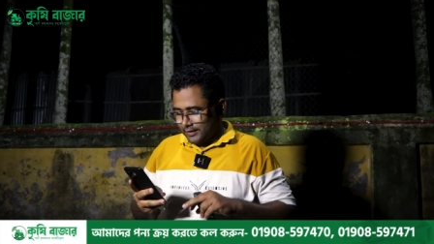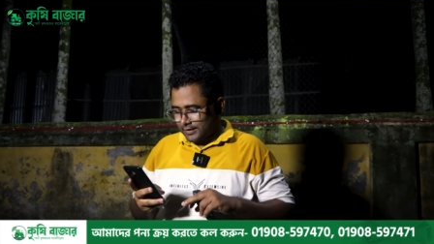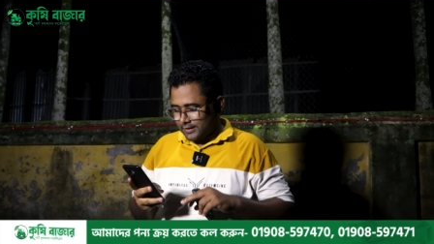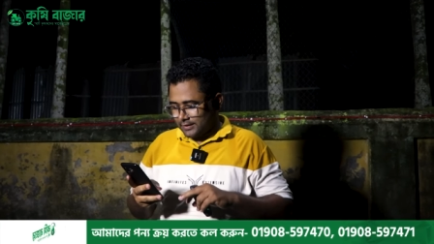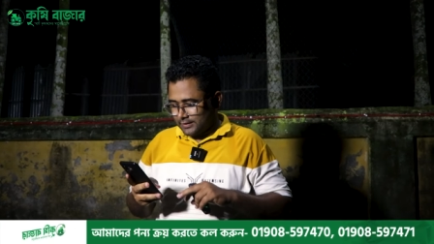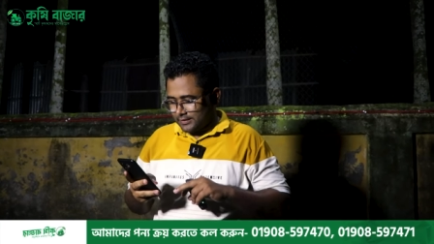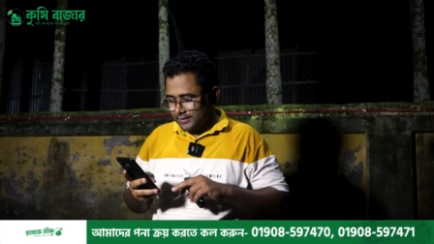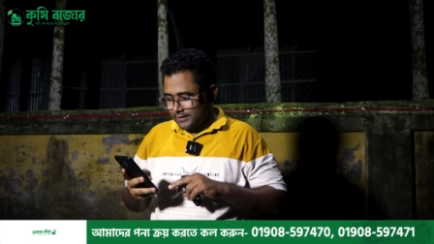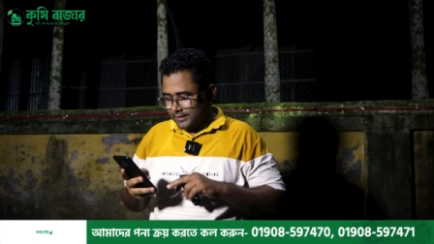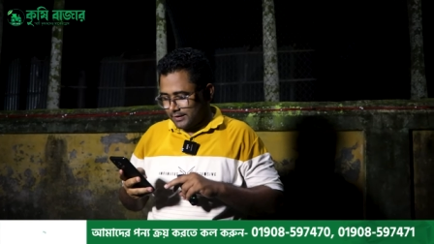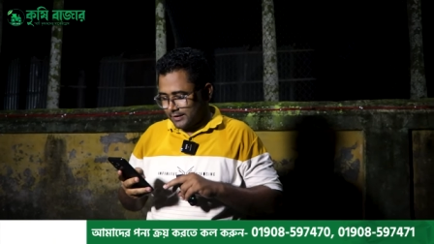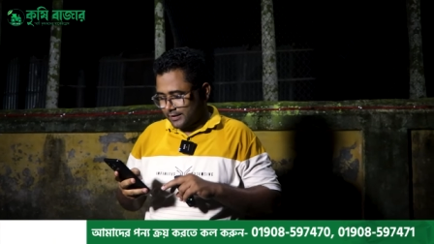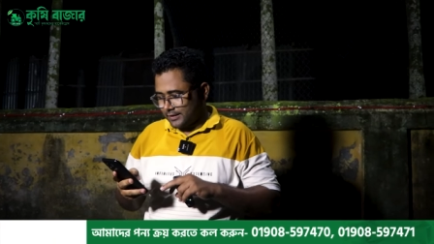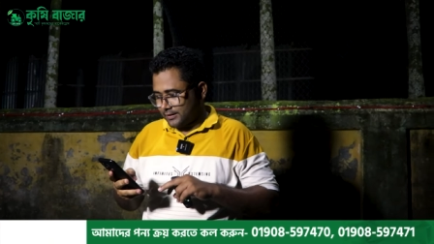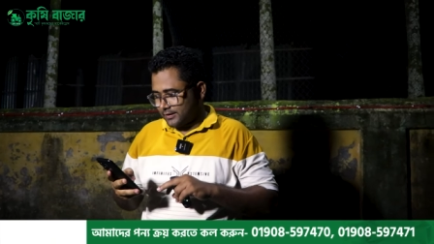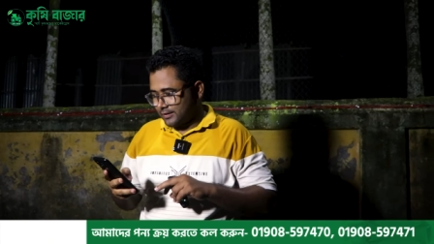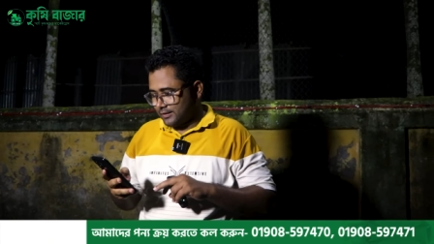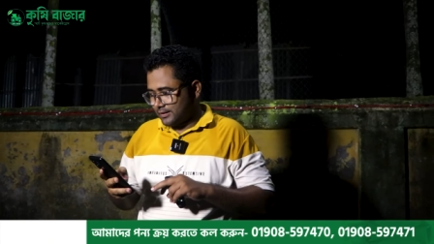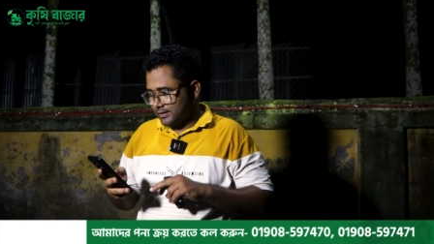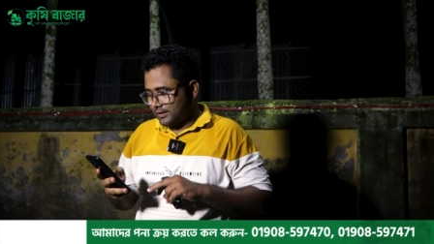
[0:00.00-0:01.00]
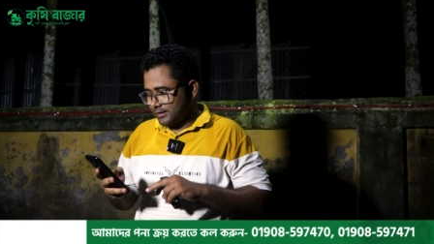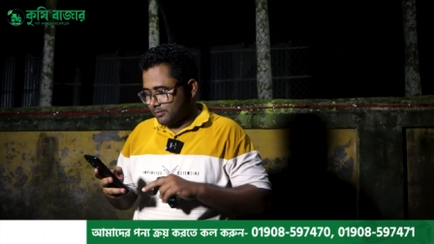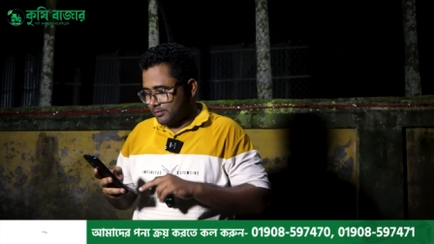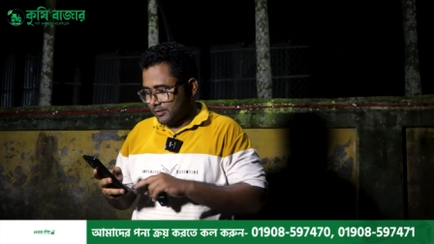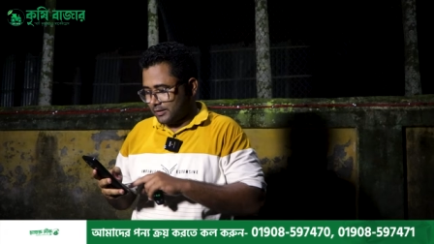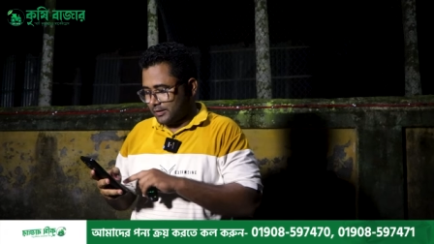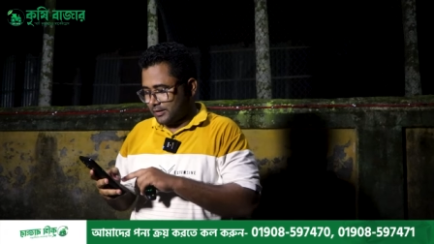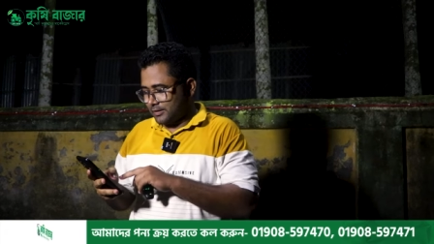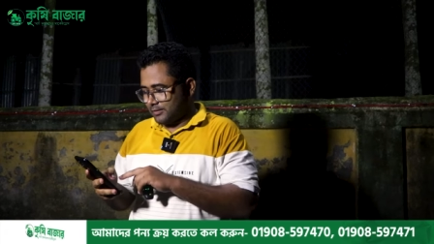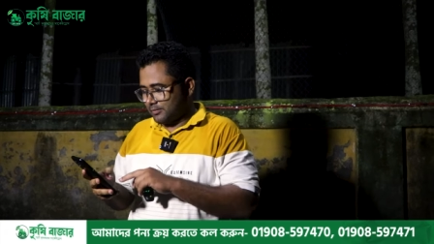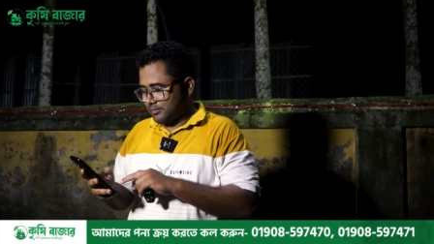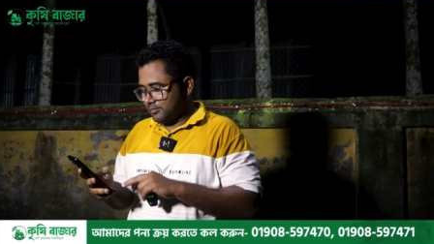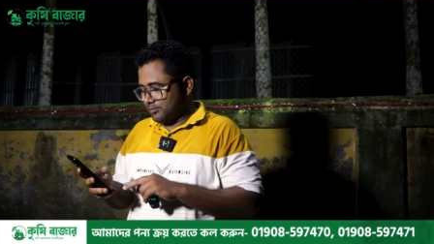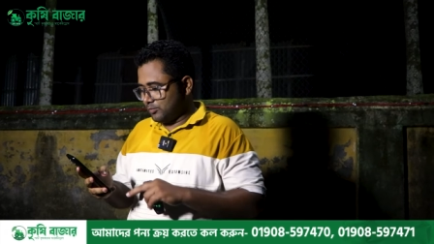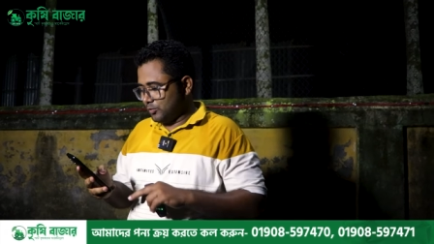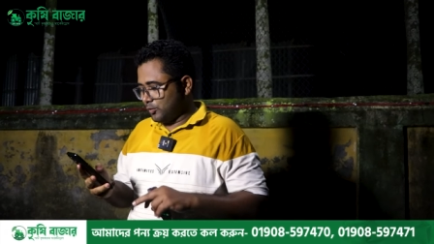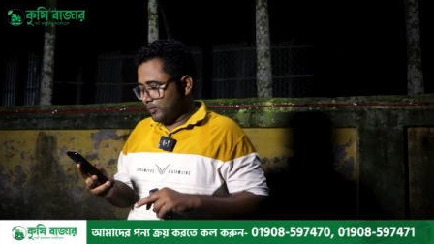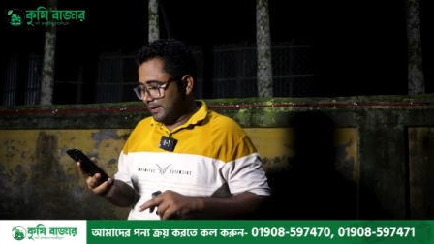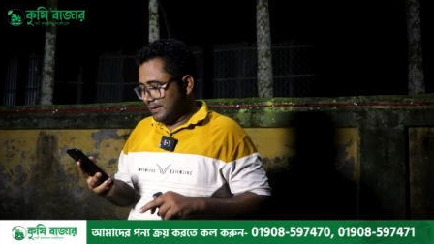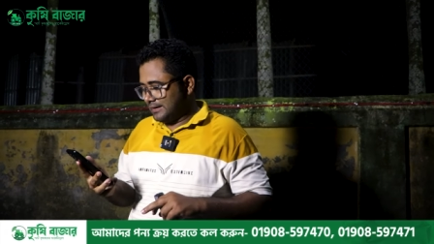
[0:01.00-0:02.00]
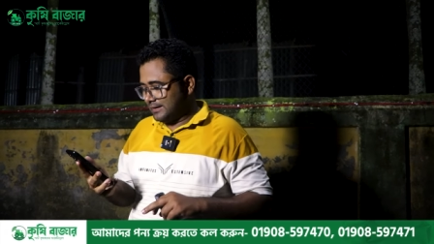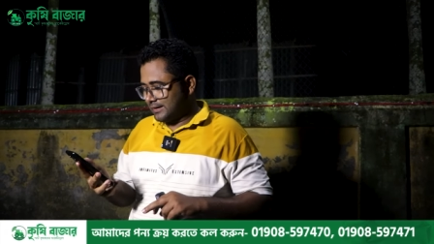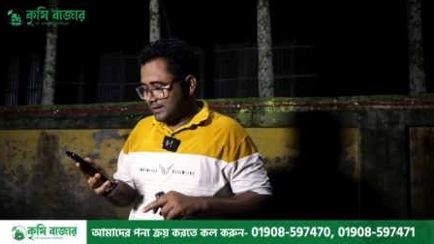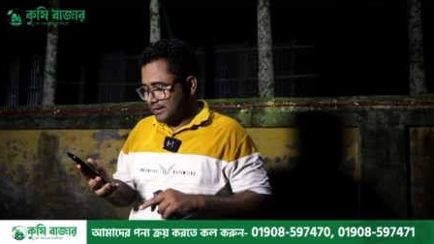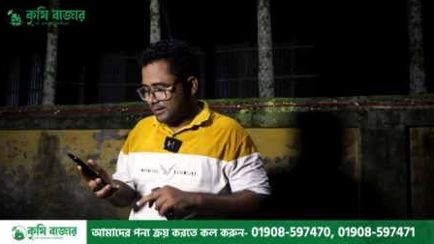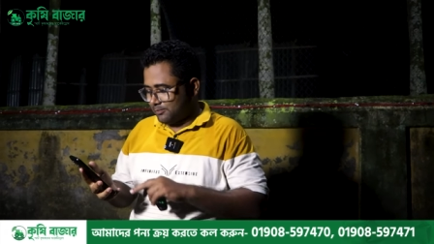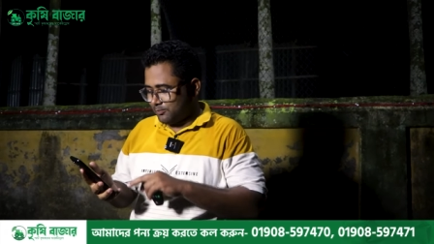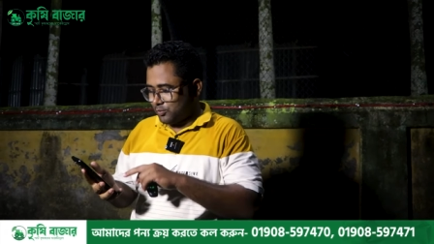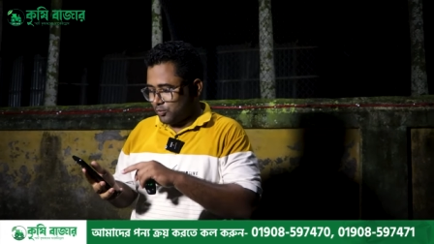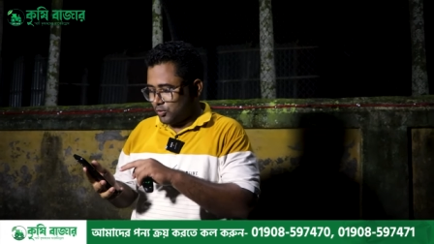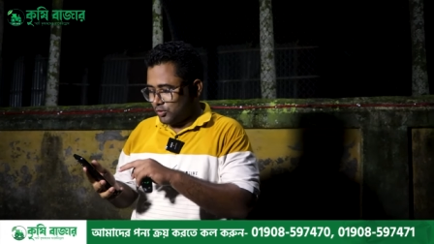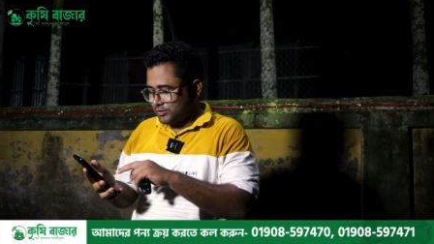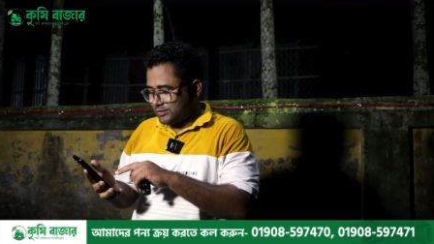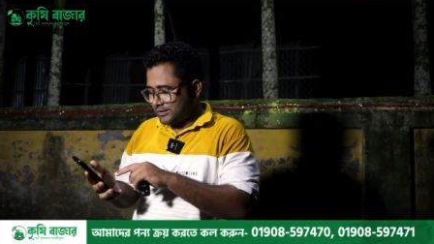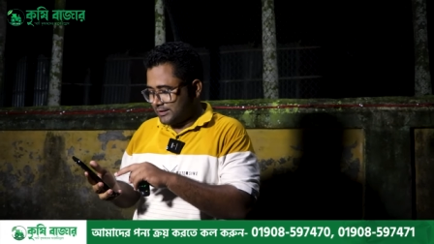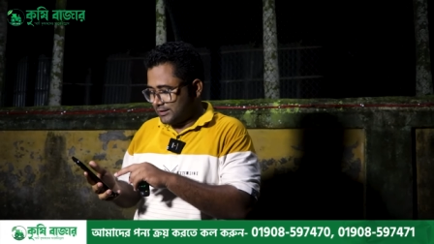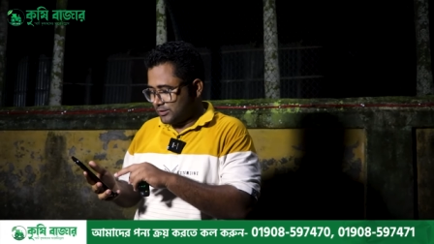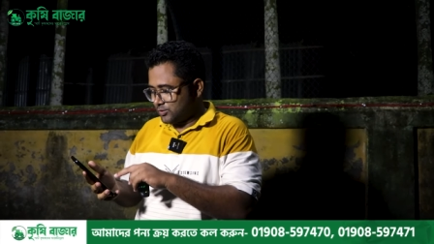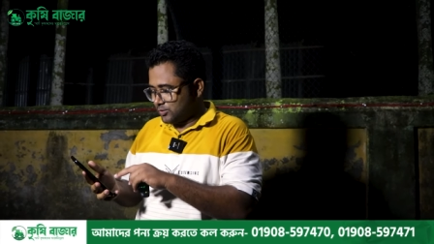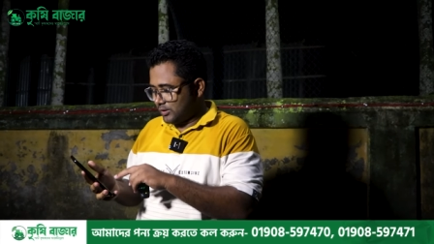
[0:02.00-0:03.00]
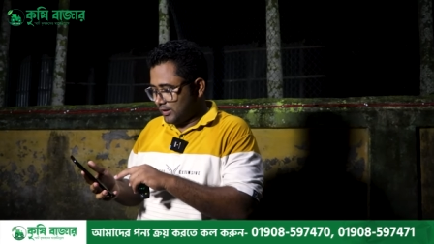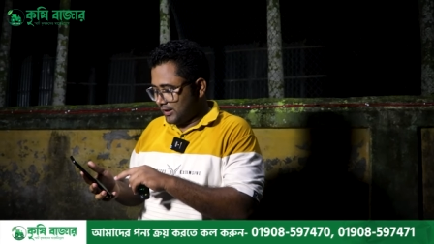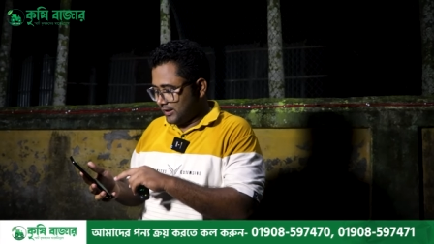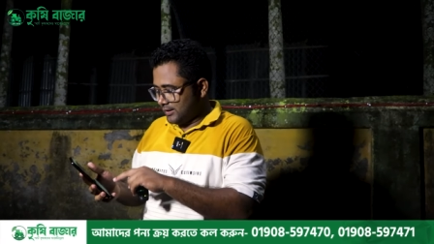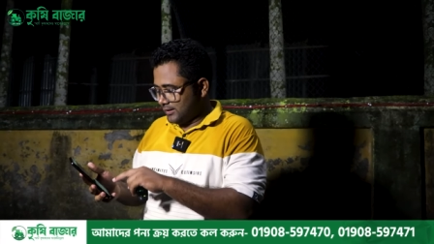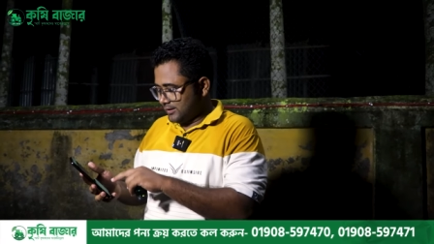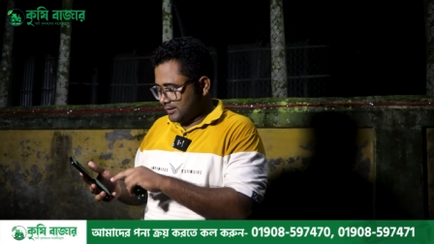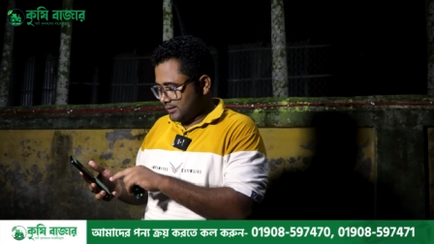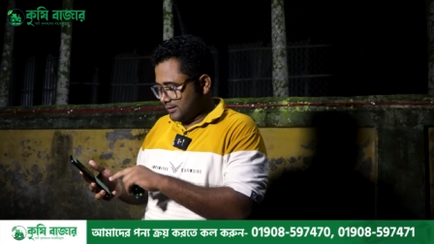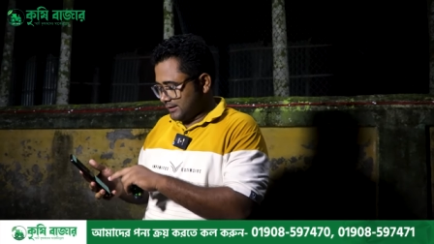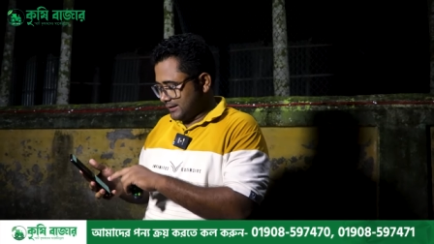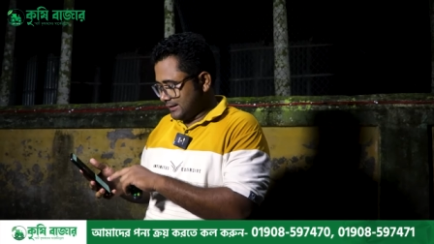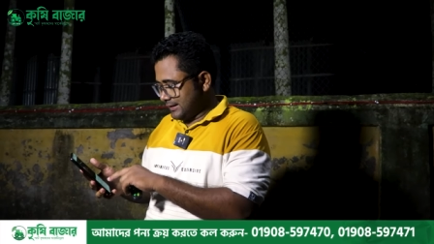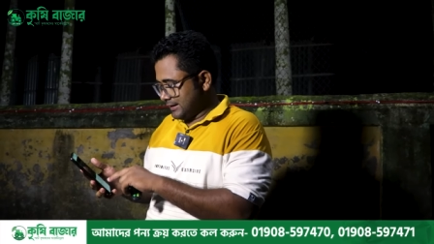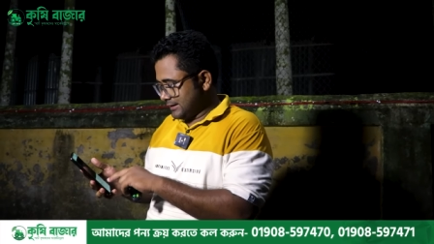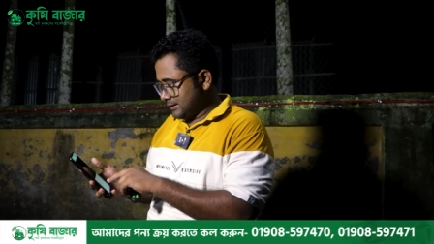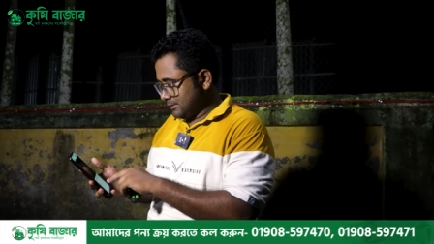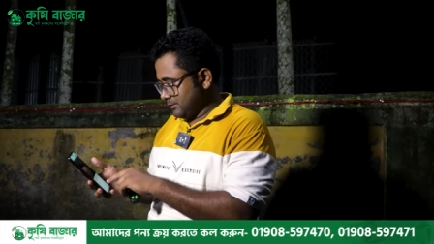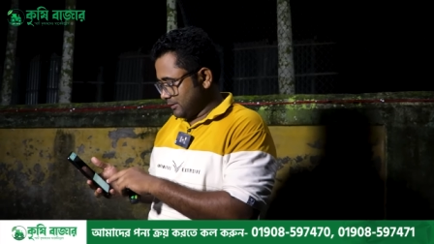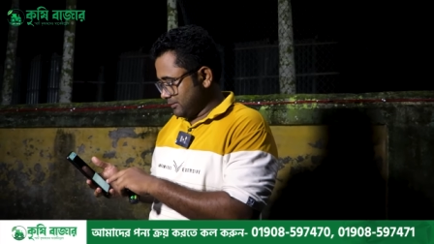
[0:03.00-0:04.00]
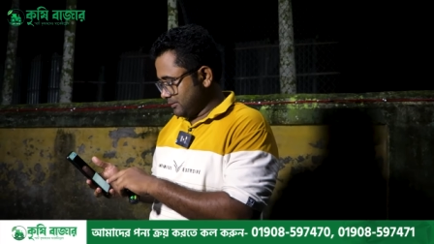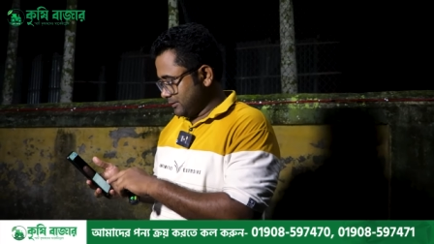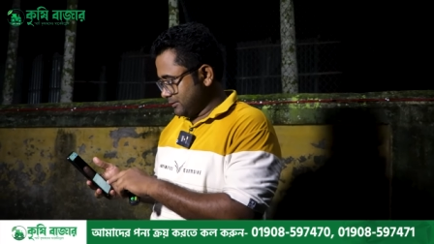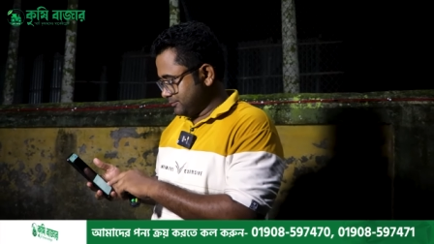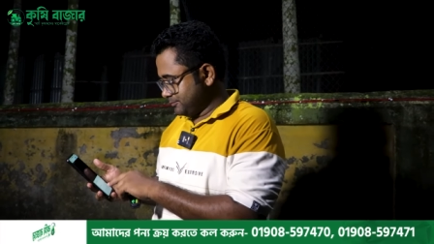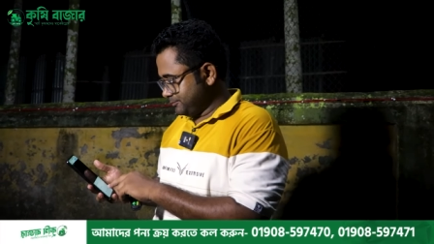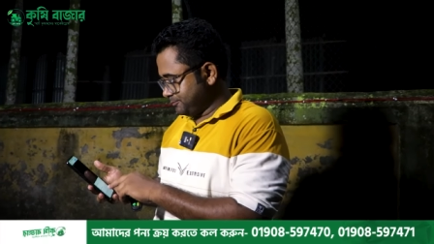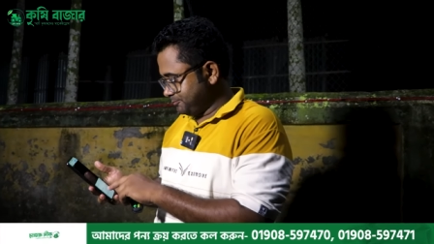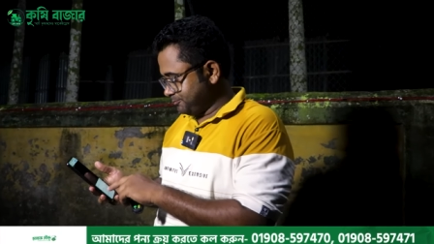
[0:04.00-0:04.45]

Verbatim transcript: এখান থেকে আপনারা মোবাইল থেকে পুরো জিনিসগুলো দেখতে পারবেন